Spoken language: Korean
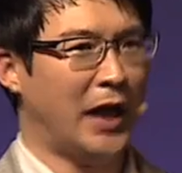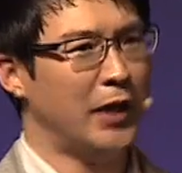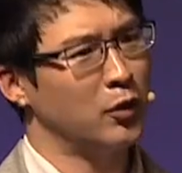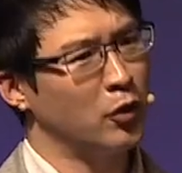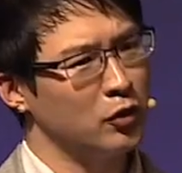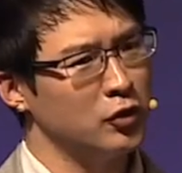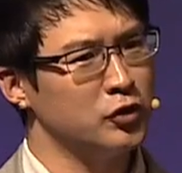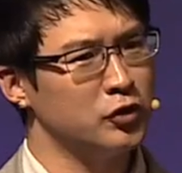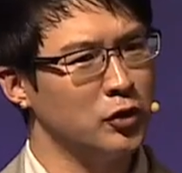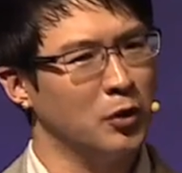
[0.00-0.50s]

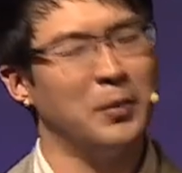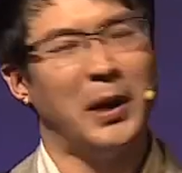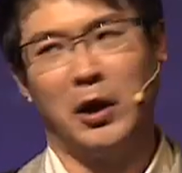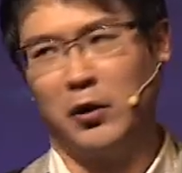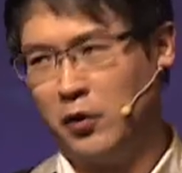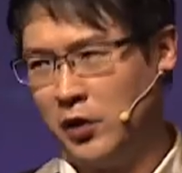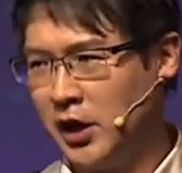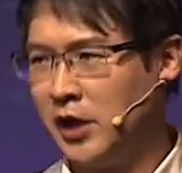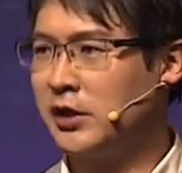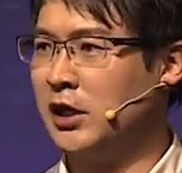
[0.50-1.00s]
이거는 좀
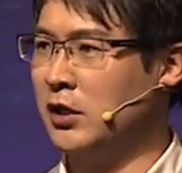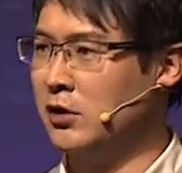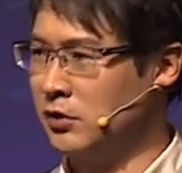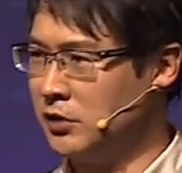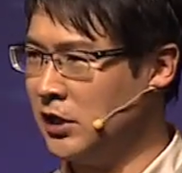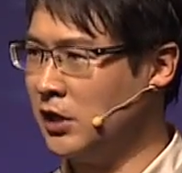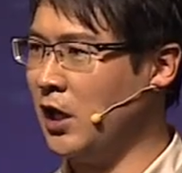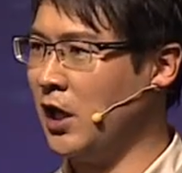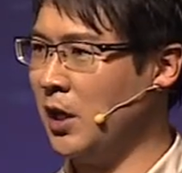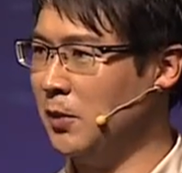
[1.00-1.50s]
바꿔야겠다. 이런
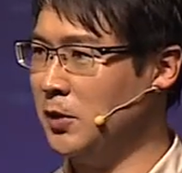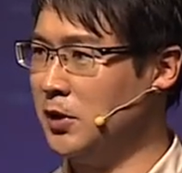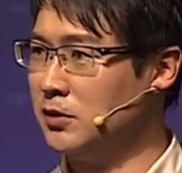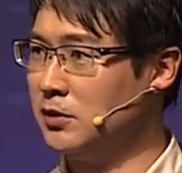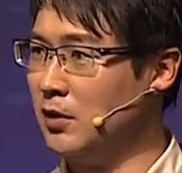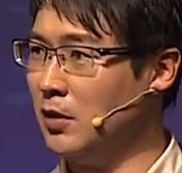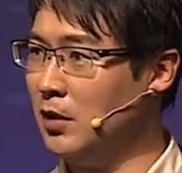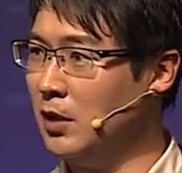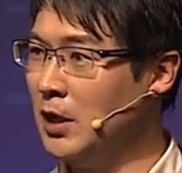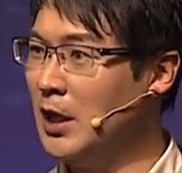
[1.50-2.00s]
생각을
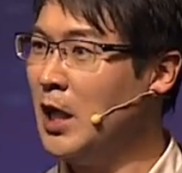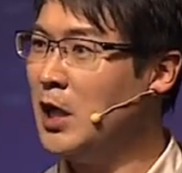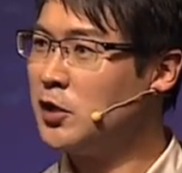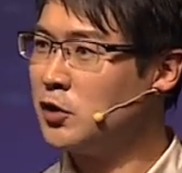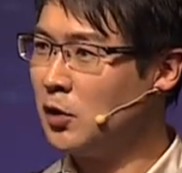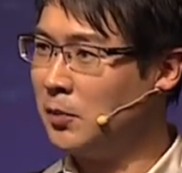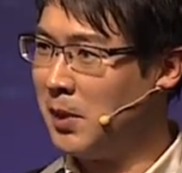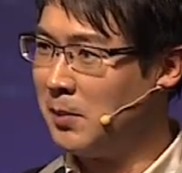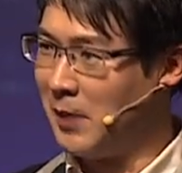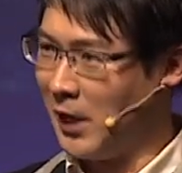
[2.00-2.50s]
하면서
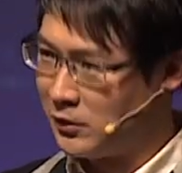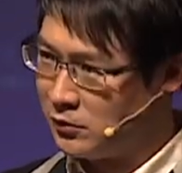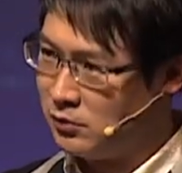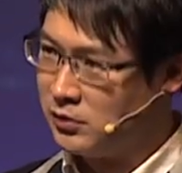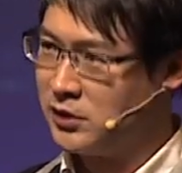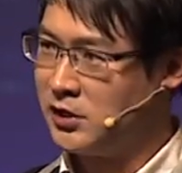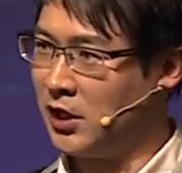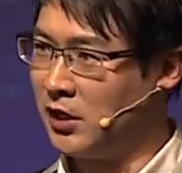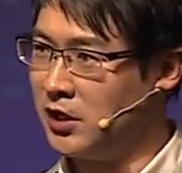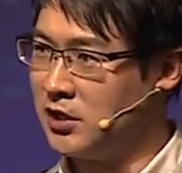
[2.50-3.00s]
처음에 마술로
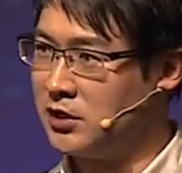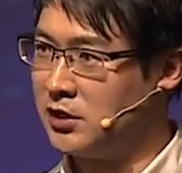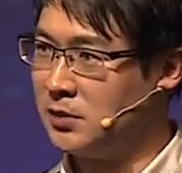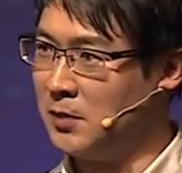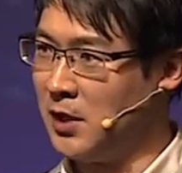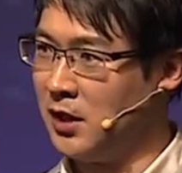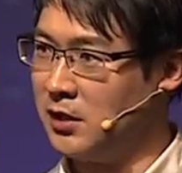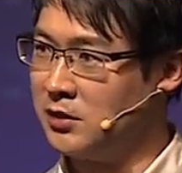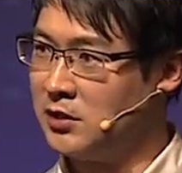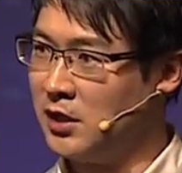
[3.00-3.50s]

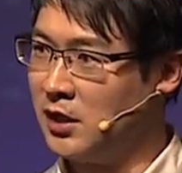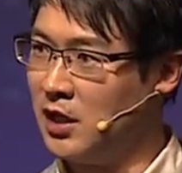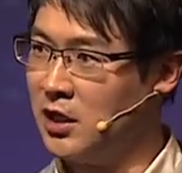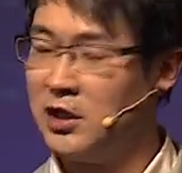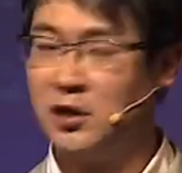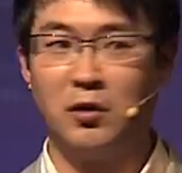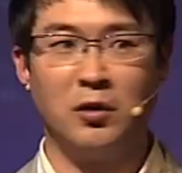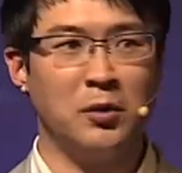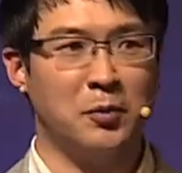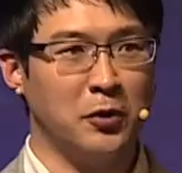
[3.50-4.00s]
시작했지만 제가
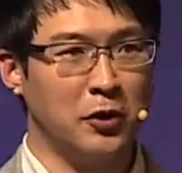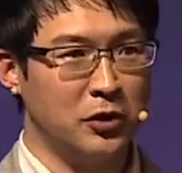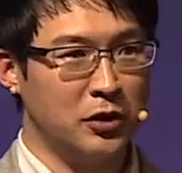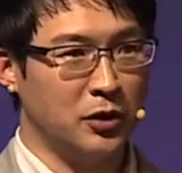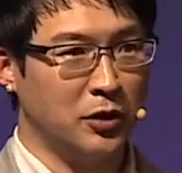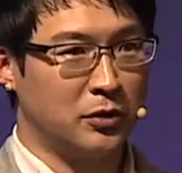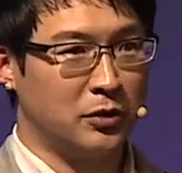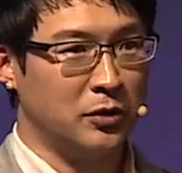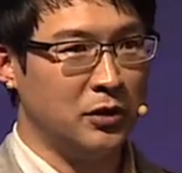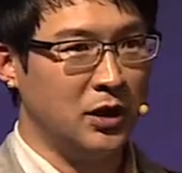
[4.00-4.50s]
이걸
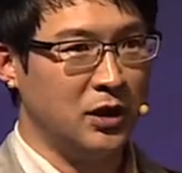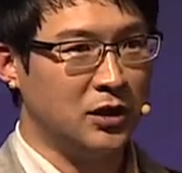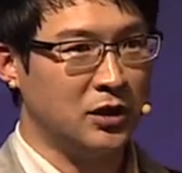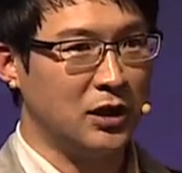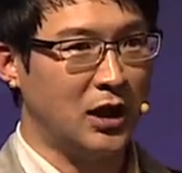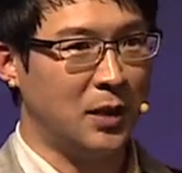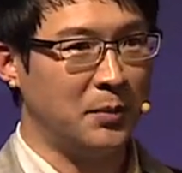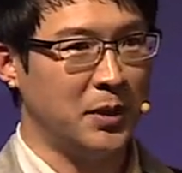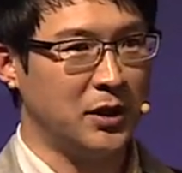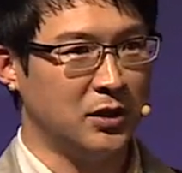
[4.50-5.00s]
보여드렸더니 그
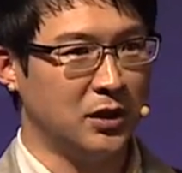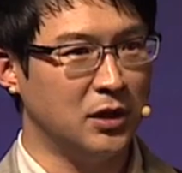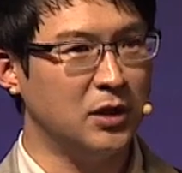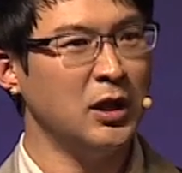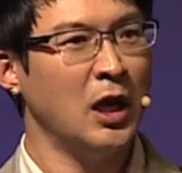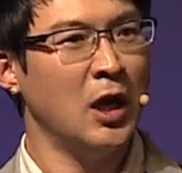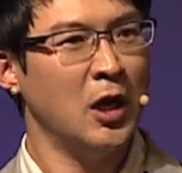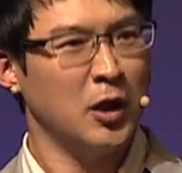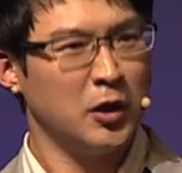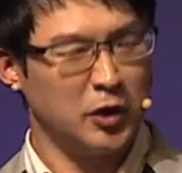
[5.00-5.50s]
다음에는
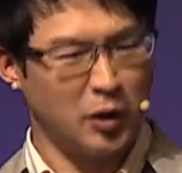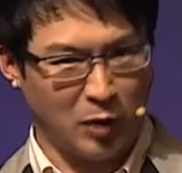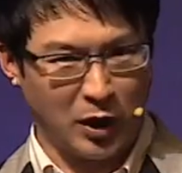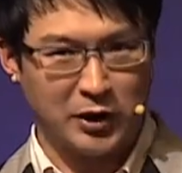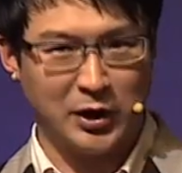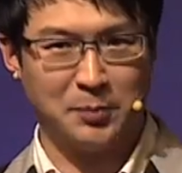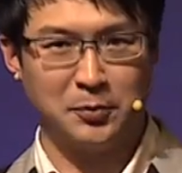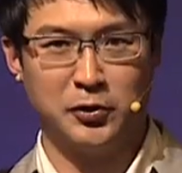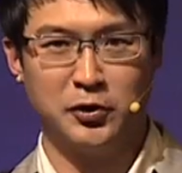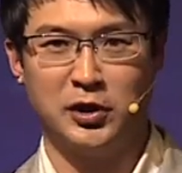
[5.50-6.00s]

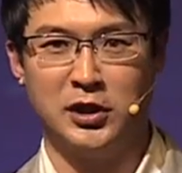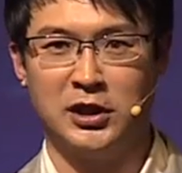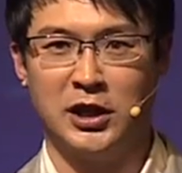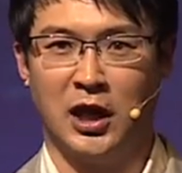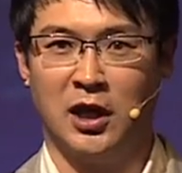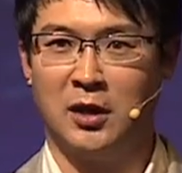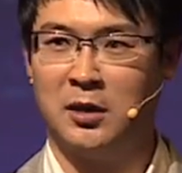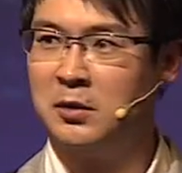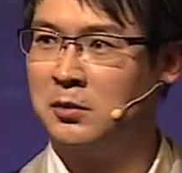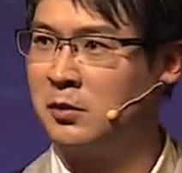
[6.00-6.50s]

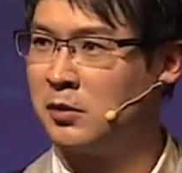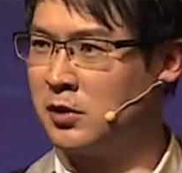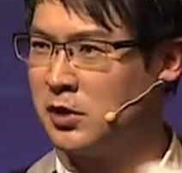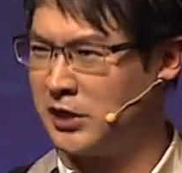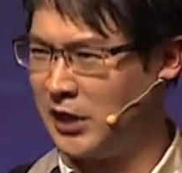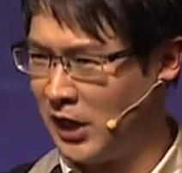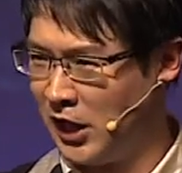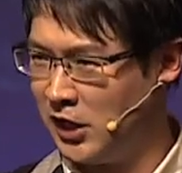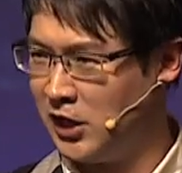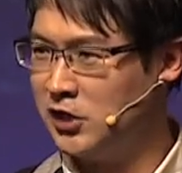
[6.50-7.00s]
관객분들이나
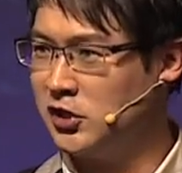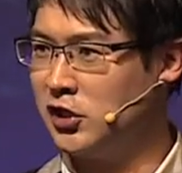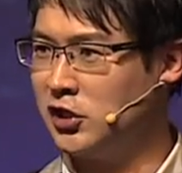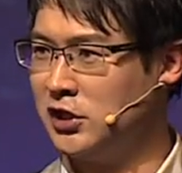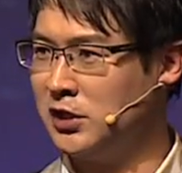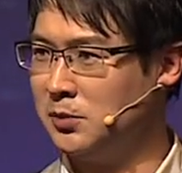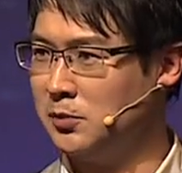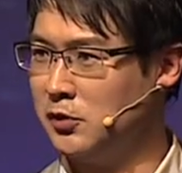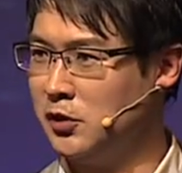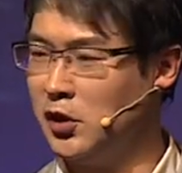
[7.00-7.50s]
제 강의를
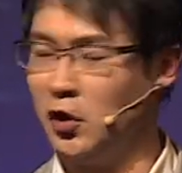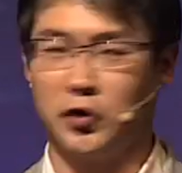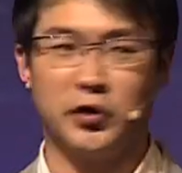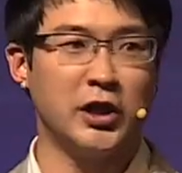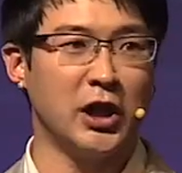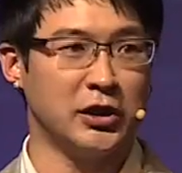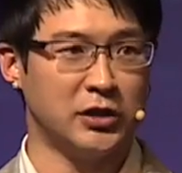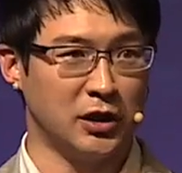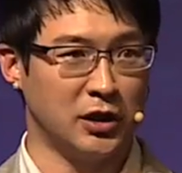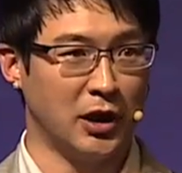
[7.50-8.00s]
들으시는 분들이
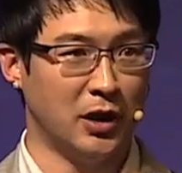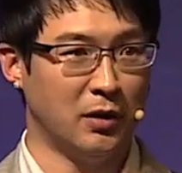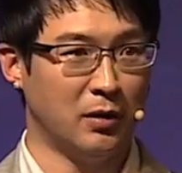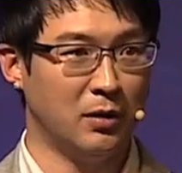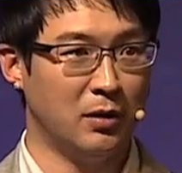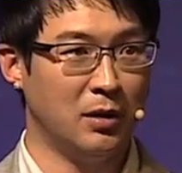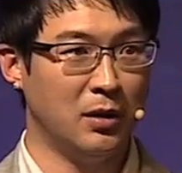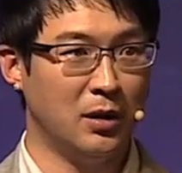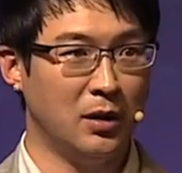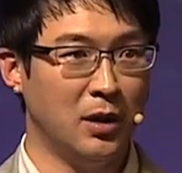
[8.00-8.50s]
어떻게 하실까요?
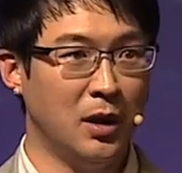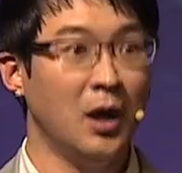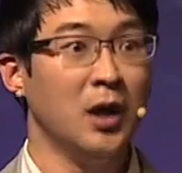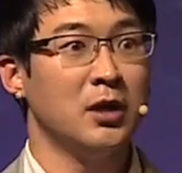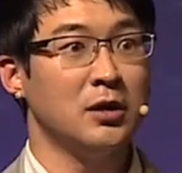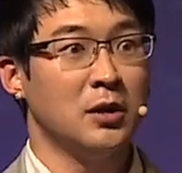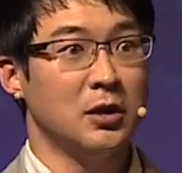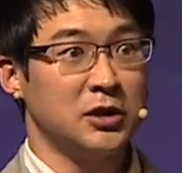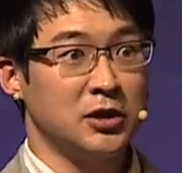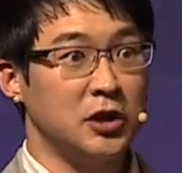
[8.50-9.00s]

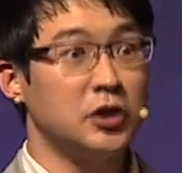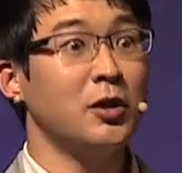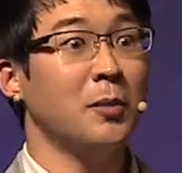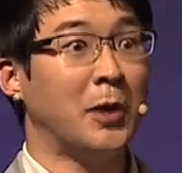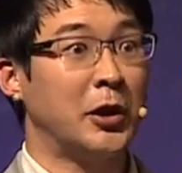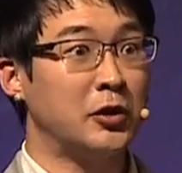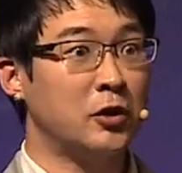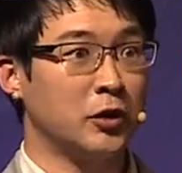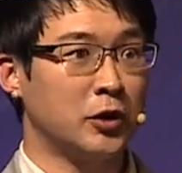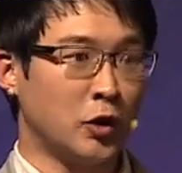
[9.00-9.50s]
직접
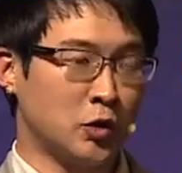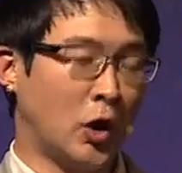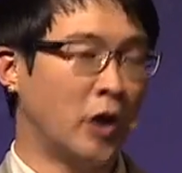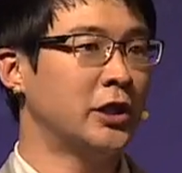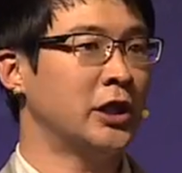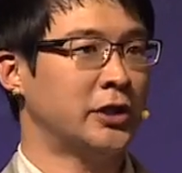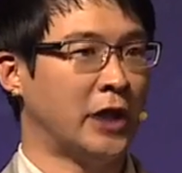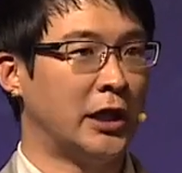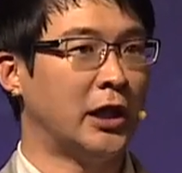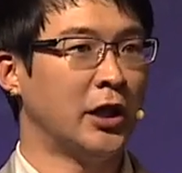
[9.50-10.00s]
만들었다고
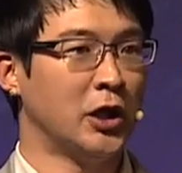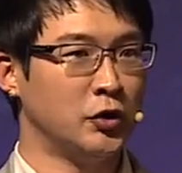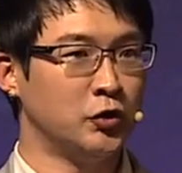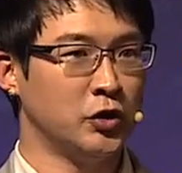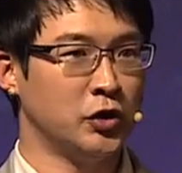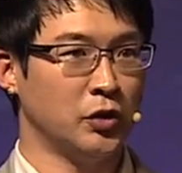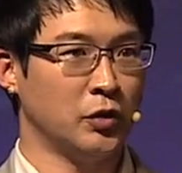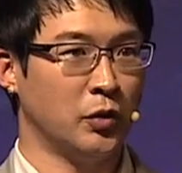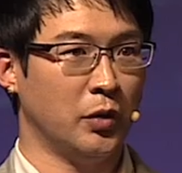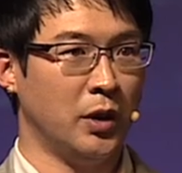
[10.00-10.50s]
저한테 자랑을
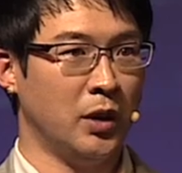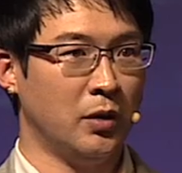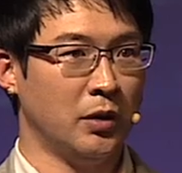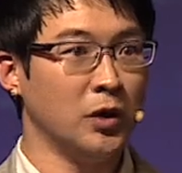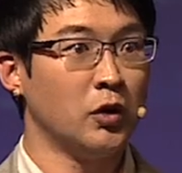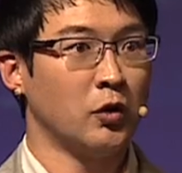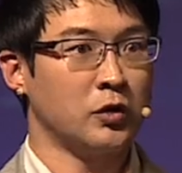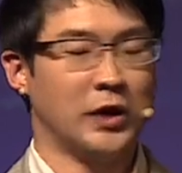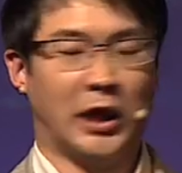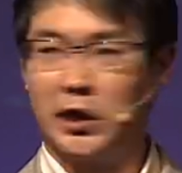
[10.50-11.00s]
해주시는 거예요.
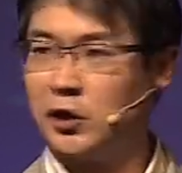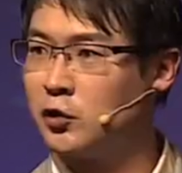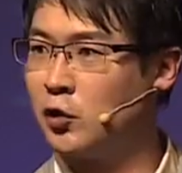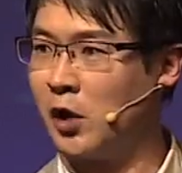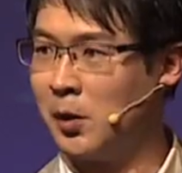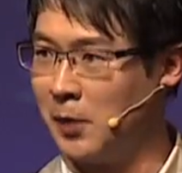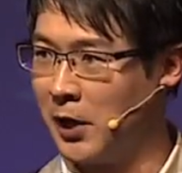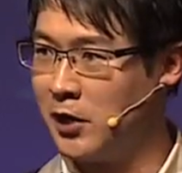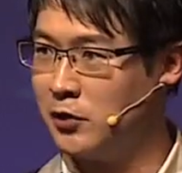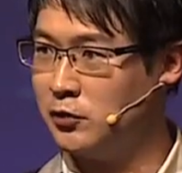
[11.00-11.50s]
이거로 자기소개를 막